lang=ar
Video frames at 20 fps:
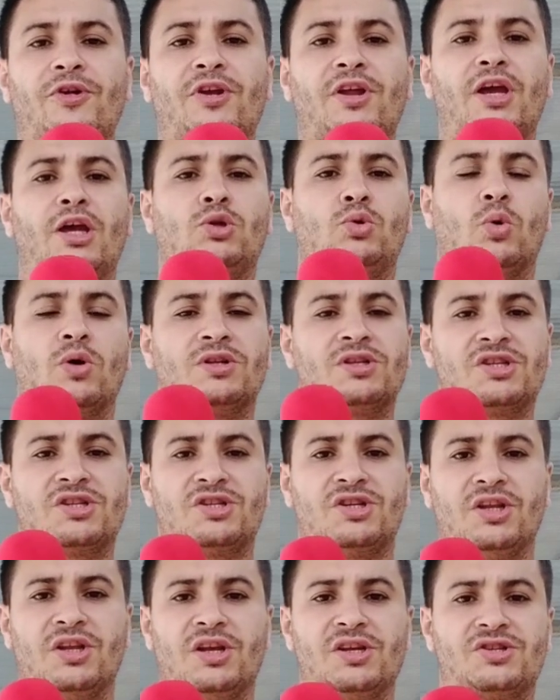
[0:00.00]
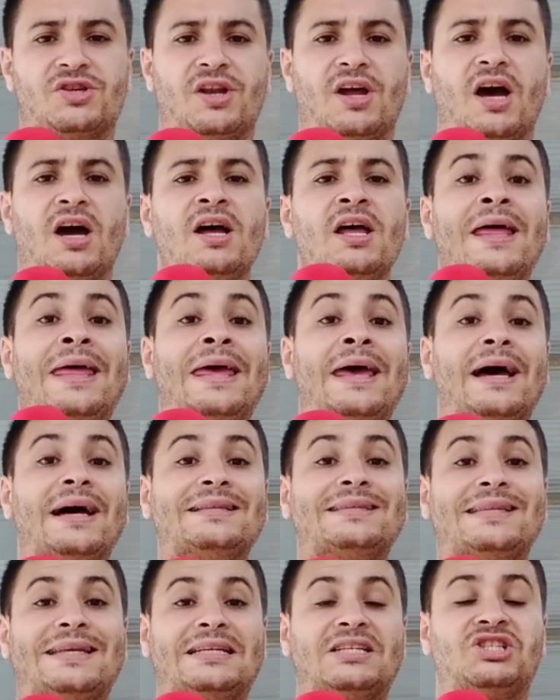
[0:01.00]
النيت كسين يزرا
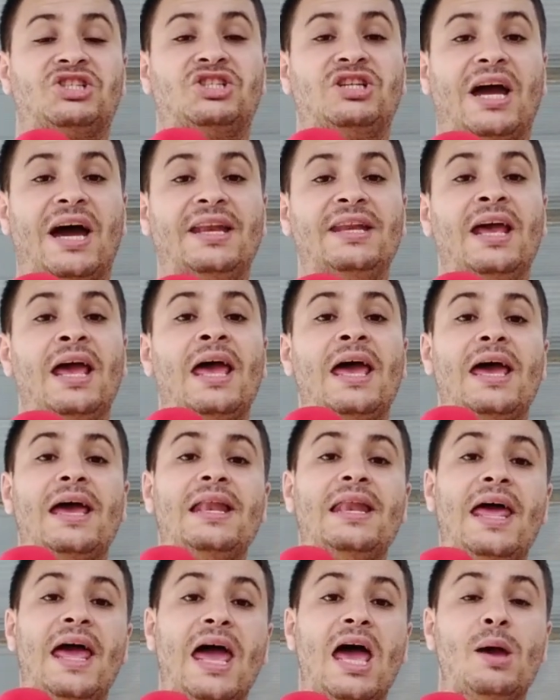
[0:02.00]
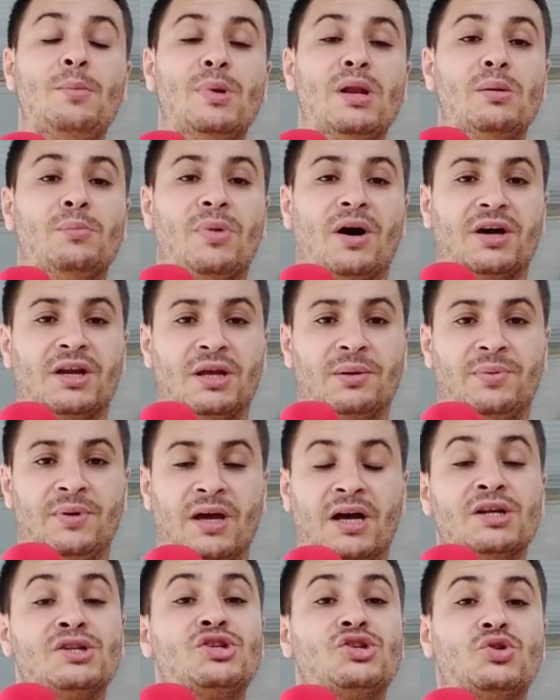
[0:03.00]
التحجان الامن
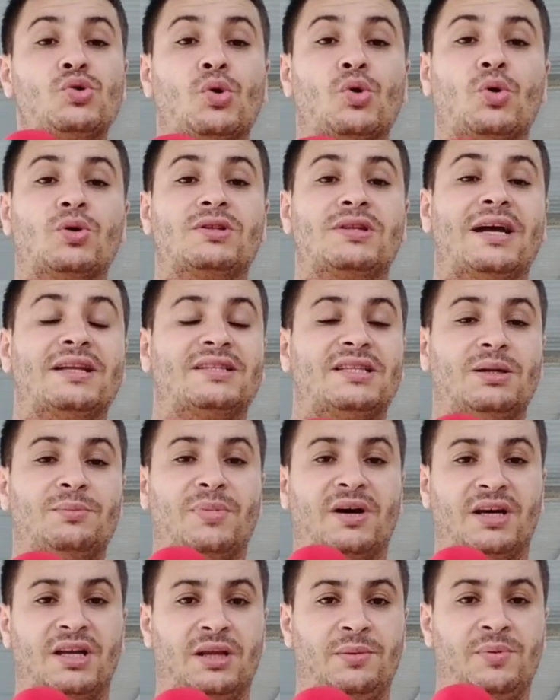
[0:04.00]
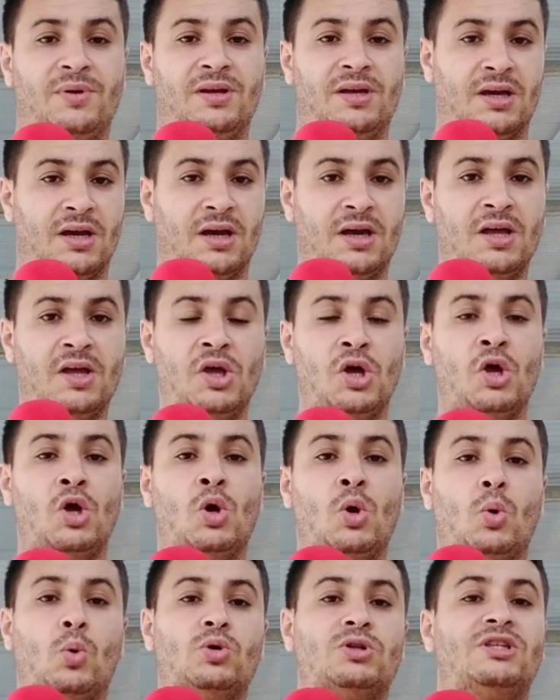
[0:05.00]
المغربي السلطات المغربيه
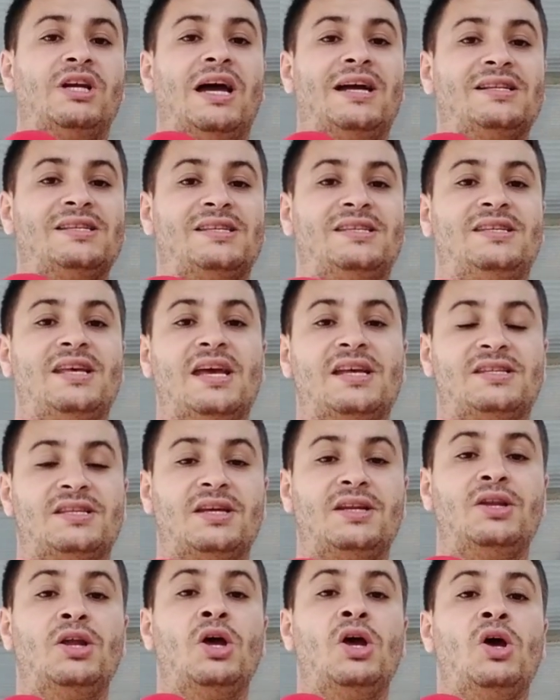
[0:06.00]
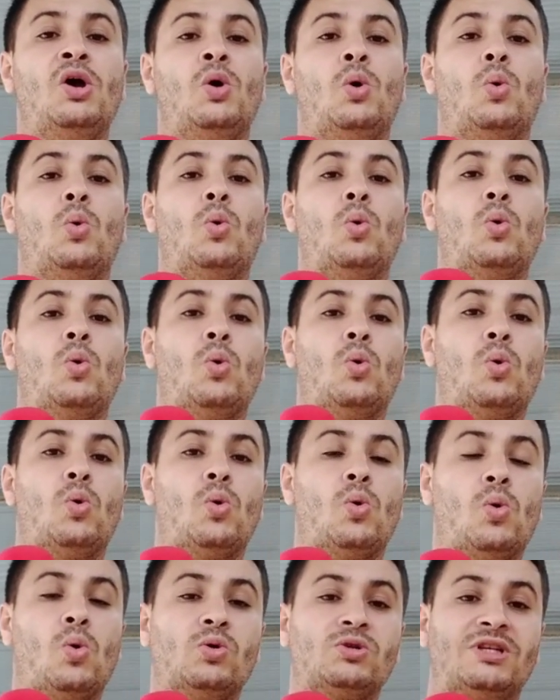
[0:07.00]
وجاحن الزيسن
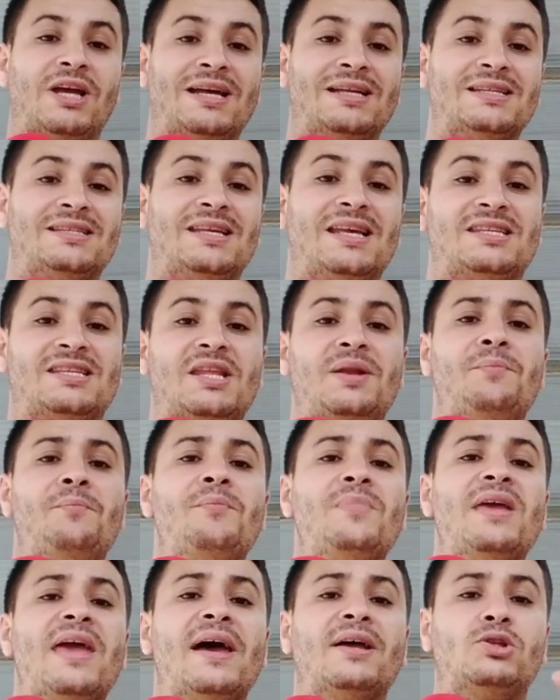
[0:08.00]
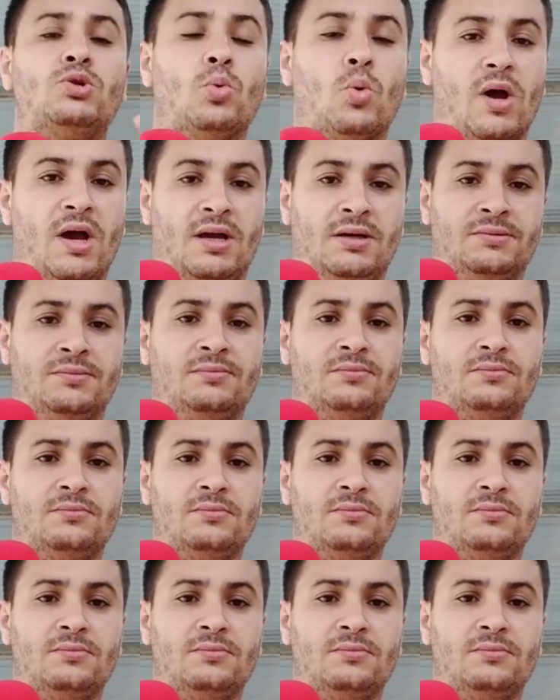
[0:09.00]
وجاحن زيسن ميات واحد